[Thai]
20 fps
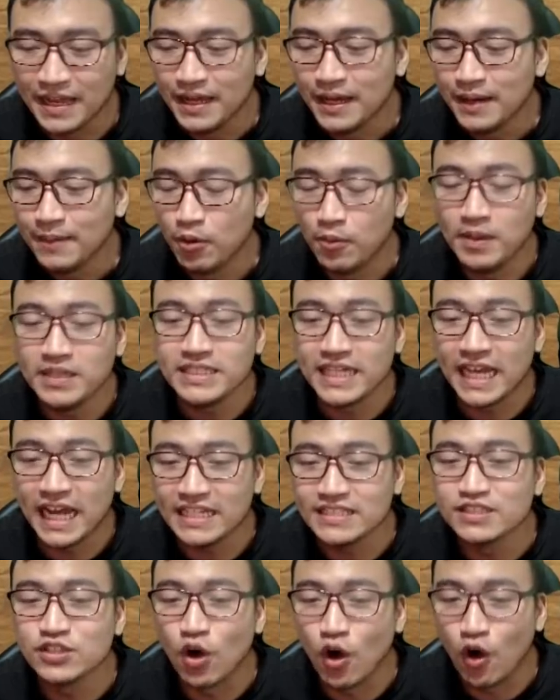ผมไม่ใช้
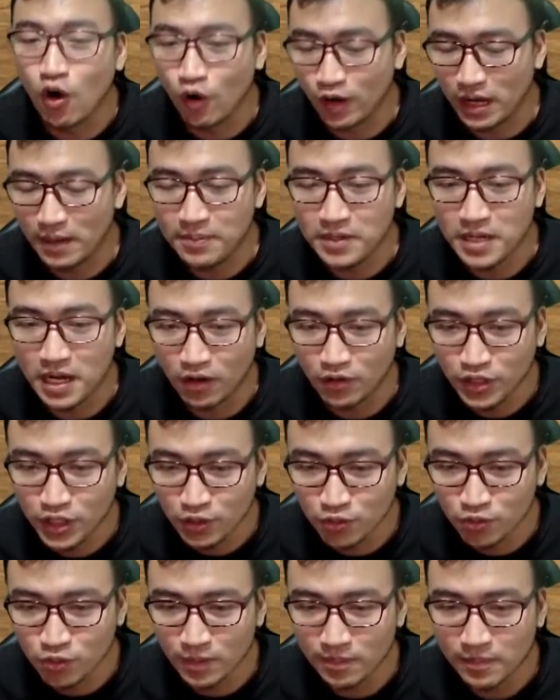ขั้น 2 ก่อนนะเผื่อเขาฮิ
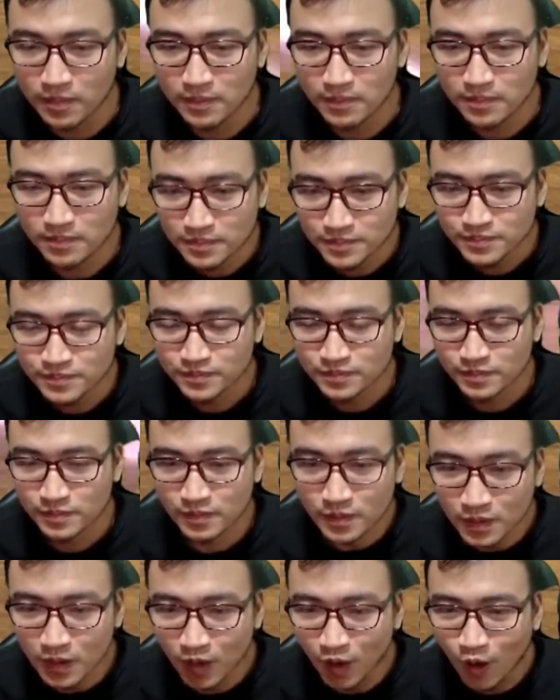ว
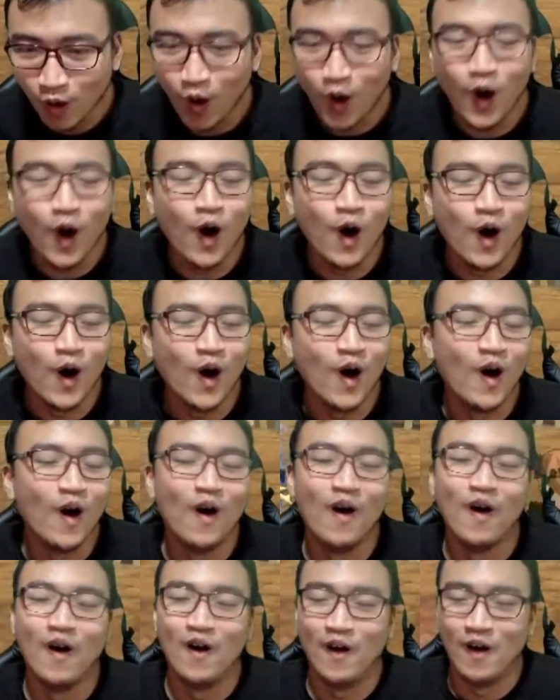โอ้โห
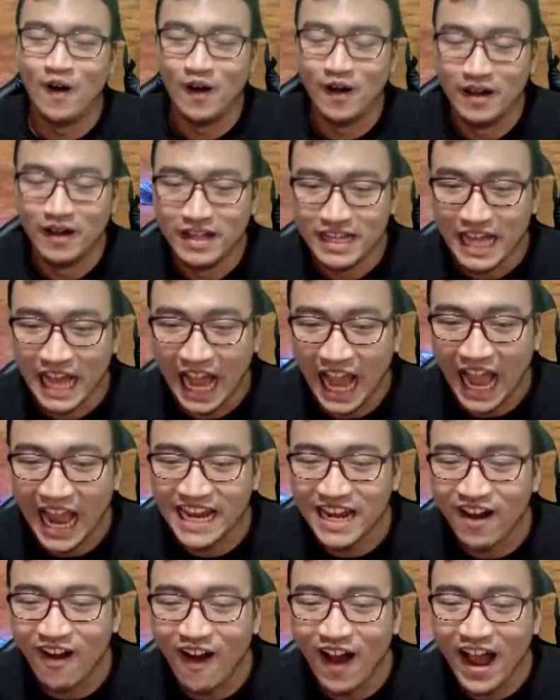ไอ้
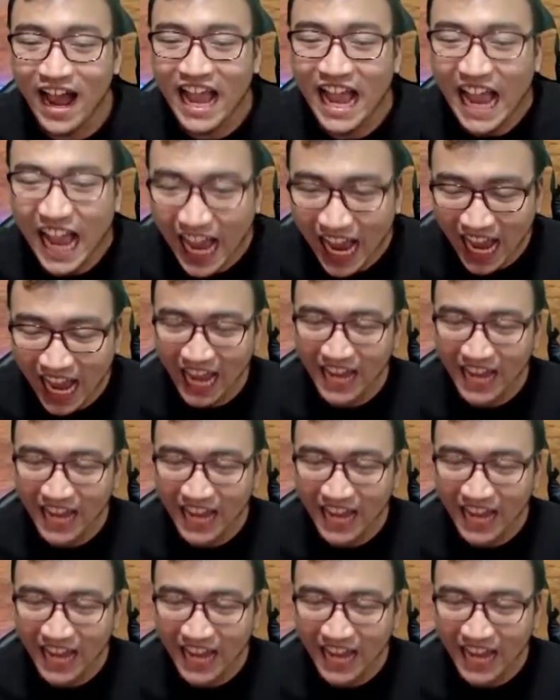น้องเอ้ย